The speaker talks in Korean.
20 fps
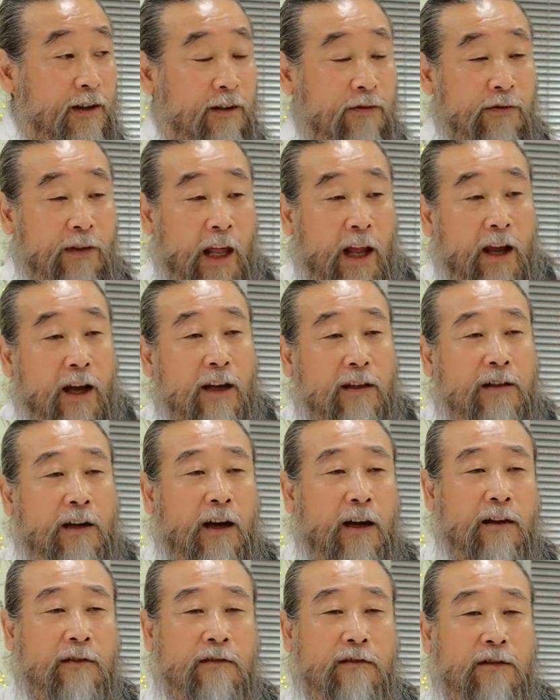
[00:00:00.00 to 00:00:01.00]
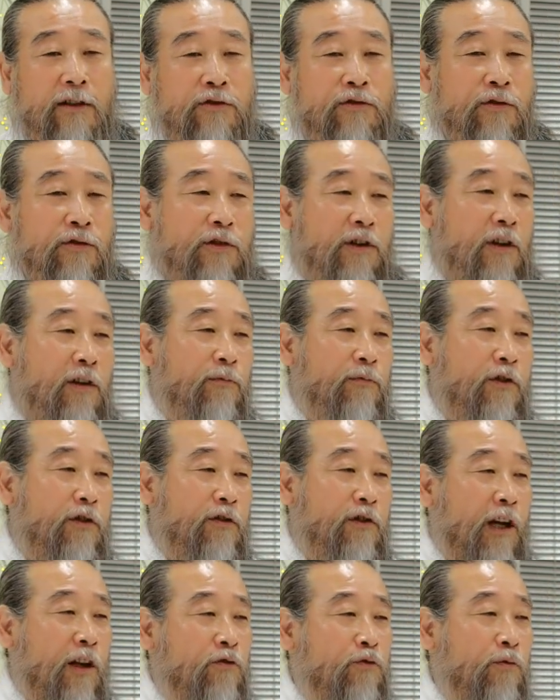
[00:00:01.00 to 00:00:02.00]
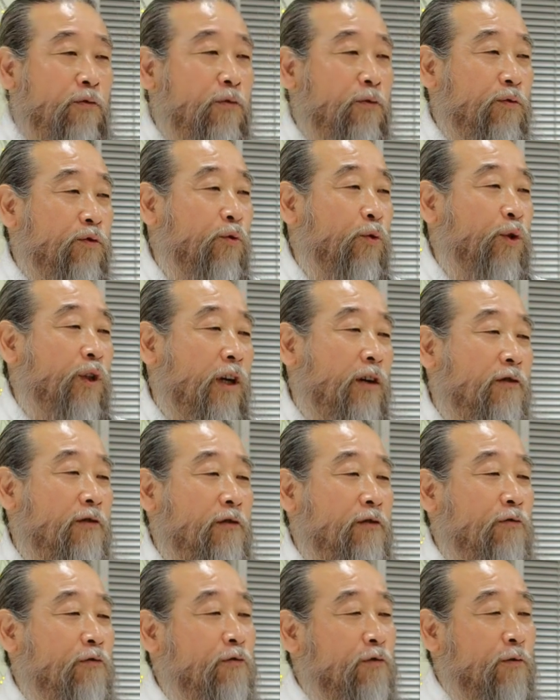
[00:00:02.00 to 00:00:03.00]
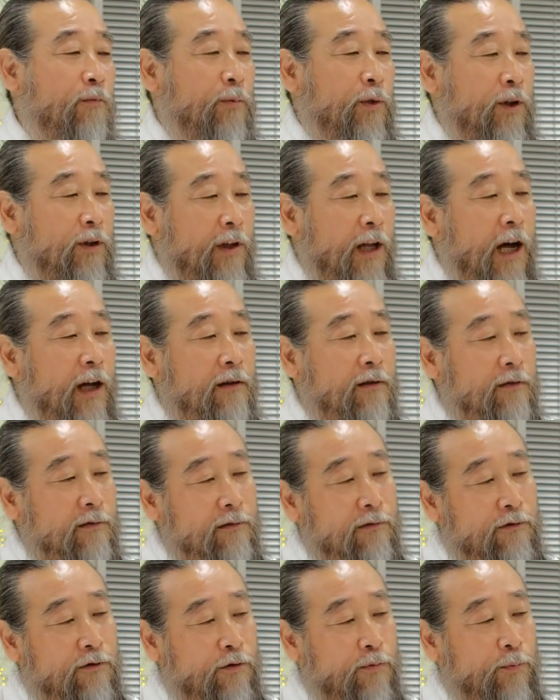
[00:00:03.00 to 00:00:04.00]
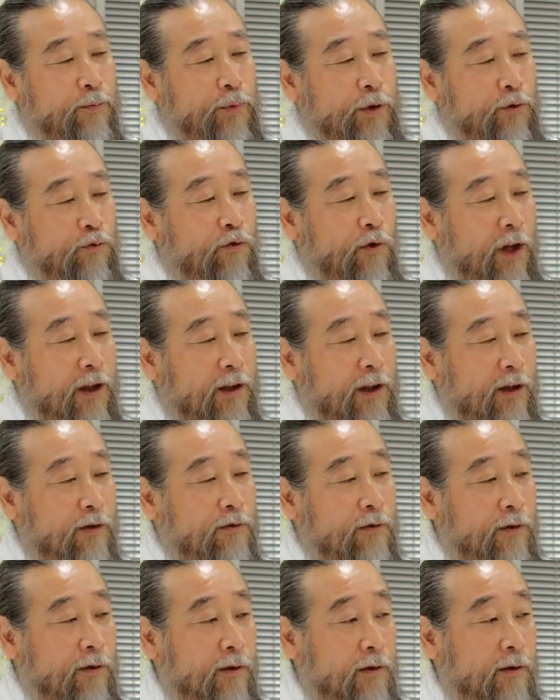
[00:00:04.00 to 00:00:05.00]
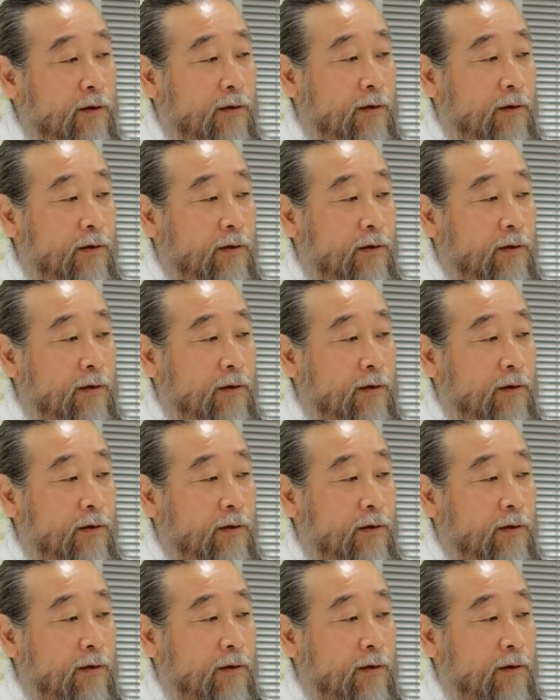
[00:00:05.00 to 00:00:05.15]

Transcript: 내가 다 했는데 저 사람들이 다 좋, 좋다 그러고 뭐 나는 그럼 빛도 안 나고